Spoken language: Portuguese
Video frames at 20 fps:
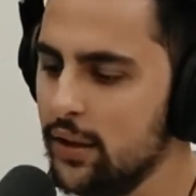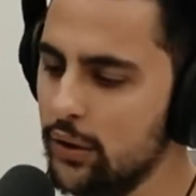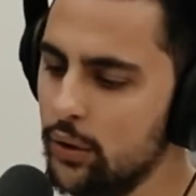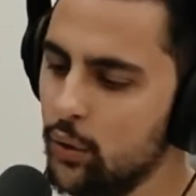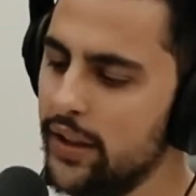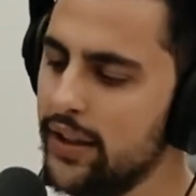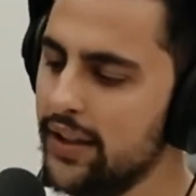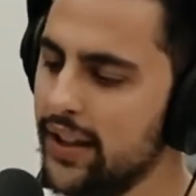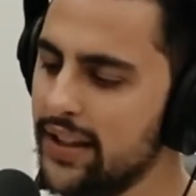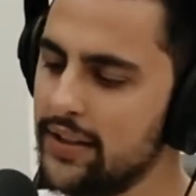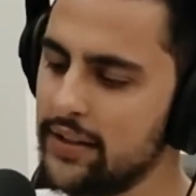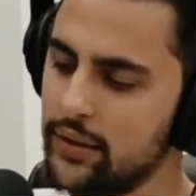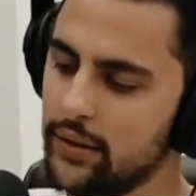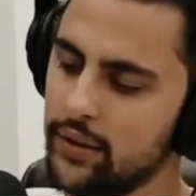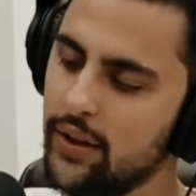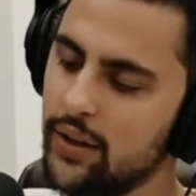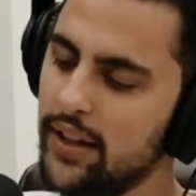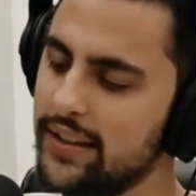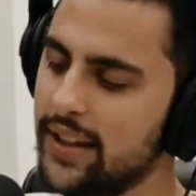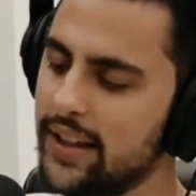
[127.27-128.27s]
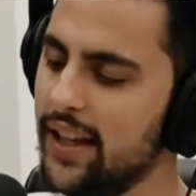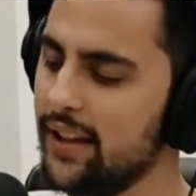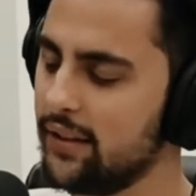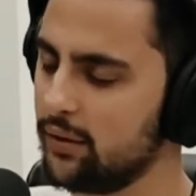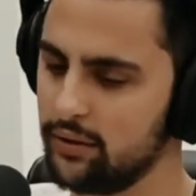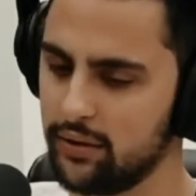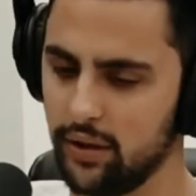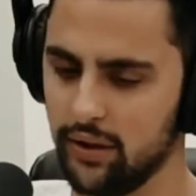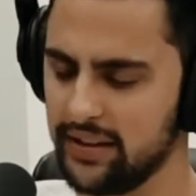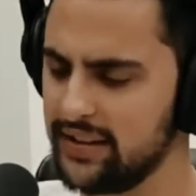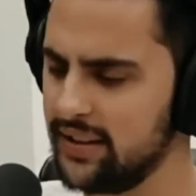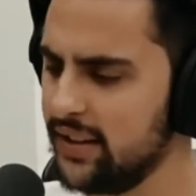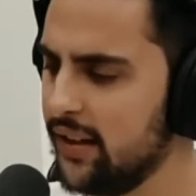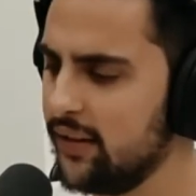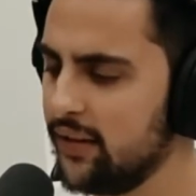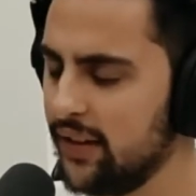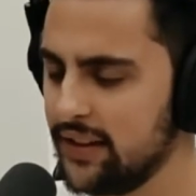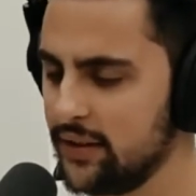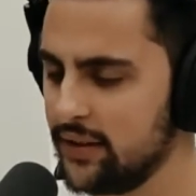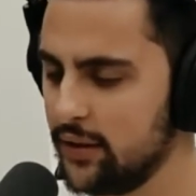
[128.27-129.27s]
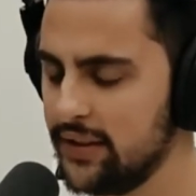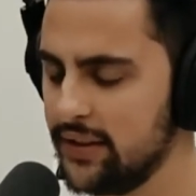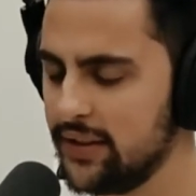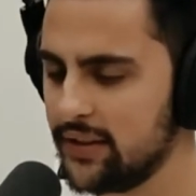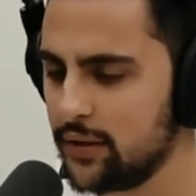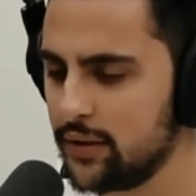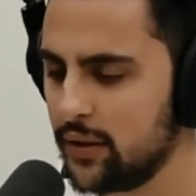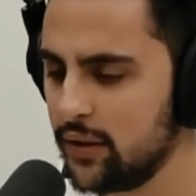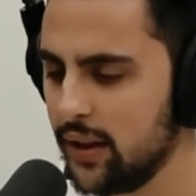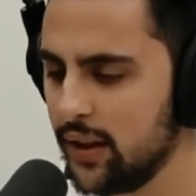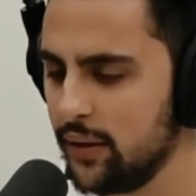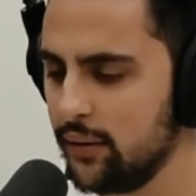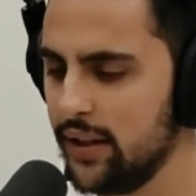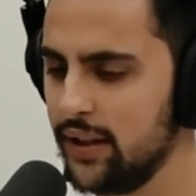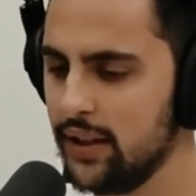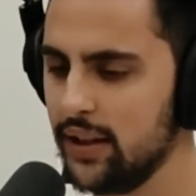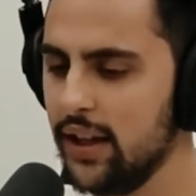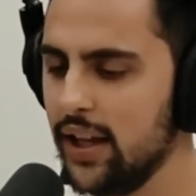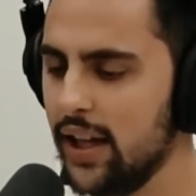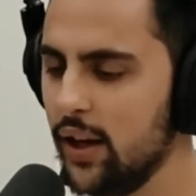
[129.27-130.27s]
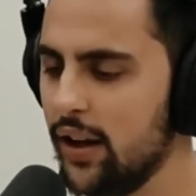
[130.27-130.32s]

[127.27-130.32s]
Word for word: No início, eu até, essa ideia faz dois anos que eu troquei com ele.